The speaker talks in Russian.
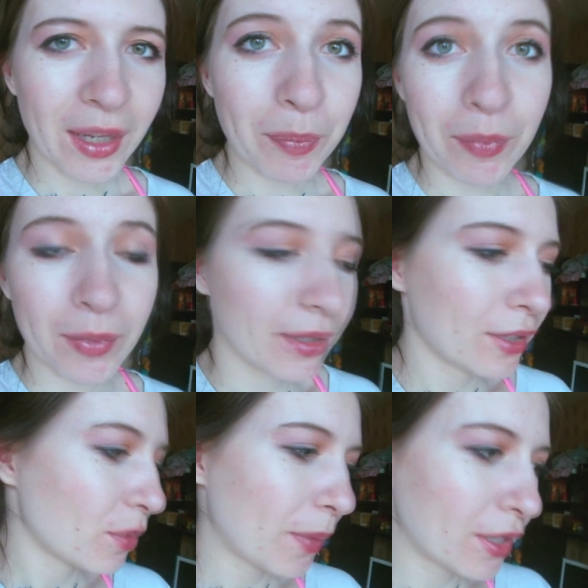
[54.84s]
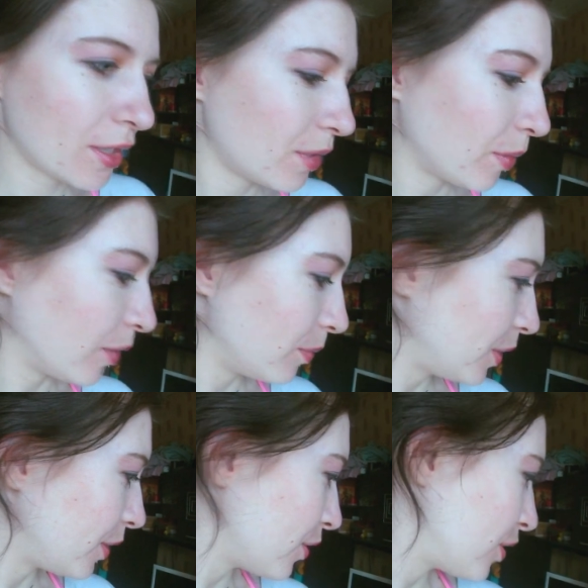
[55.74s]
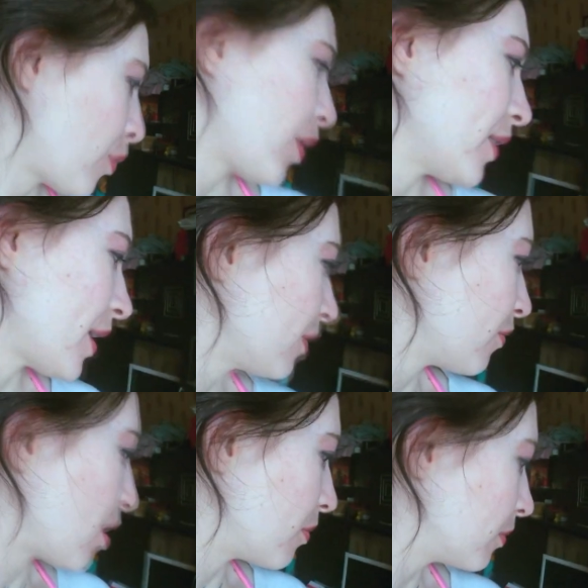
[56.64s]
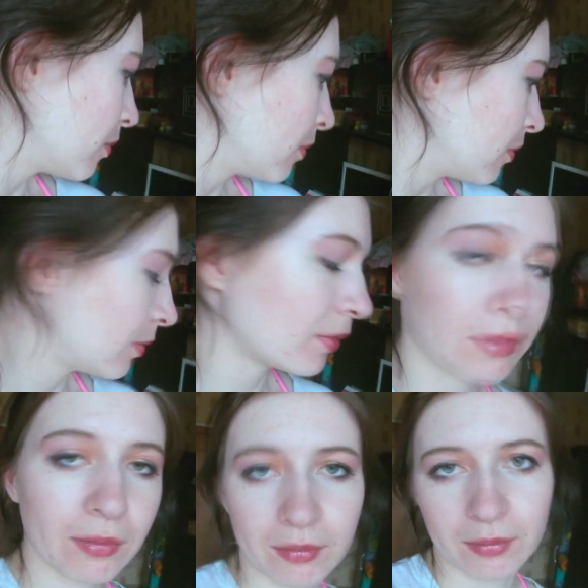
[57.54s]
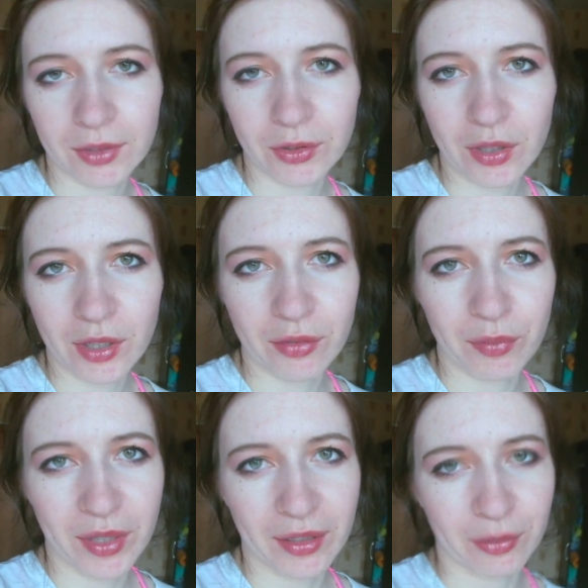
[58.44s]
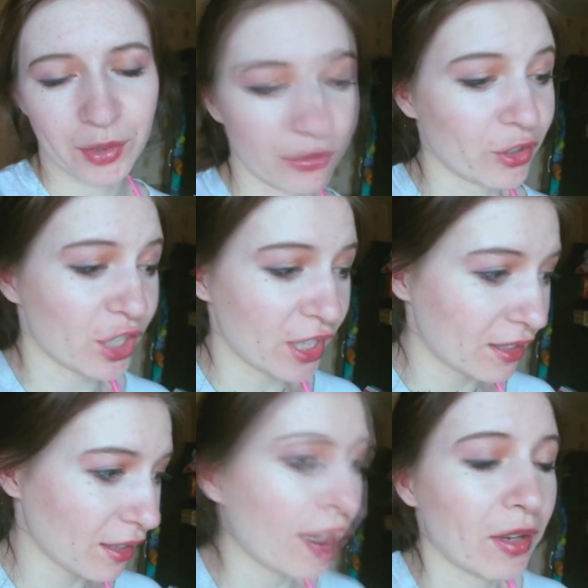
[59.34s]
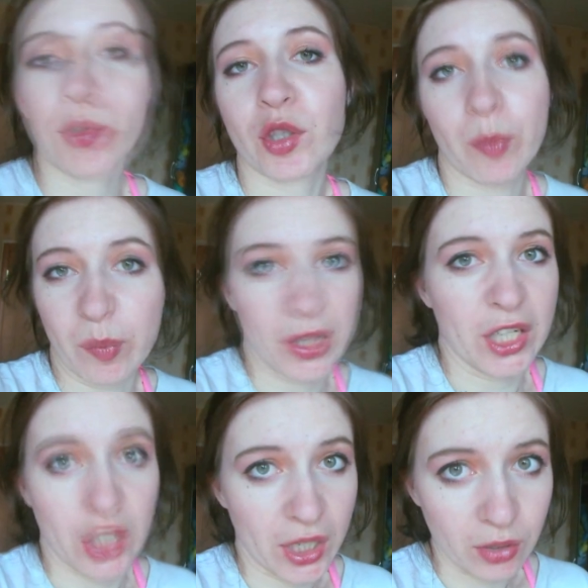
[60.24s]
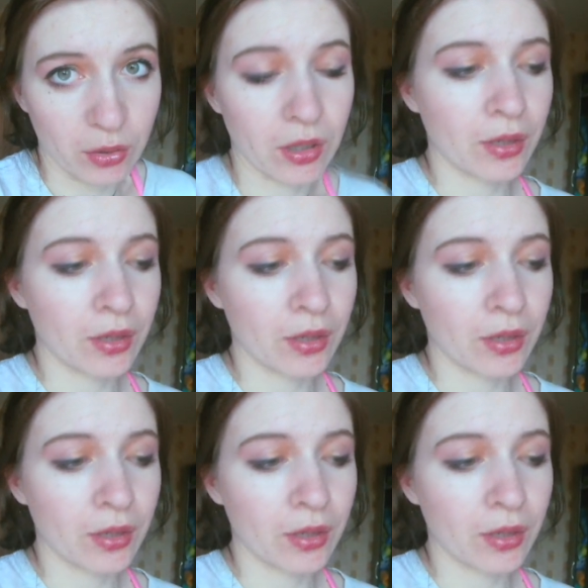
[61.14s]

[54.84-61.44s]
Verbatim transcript: Я... Зачем я это снимаю? Мне хочется показать вам, сколько у меня вообще вещей, как я вообще переезжаю,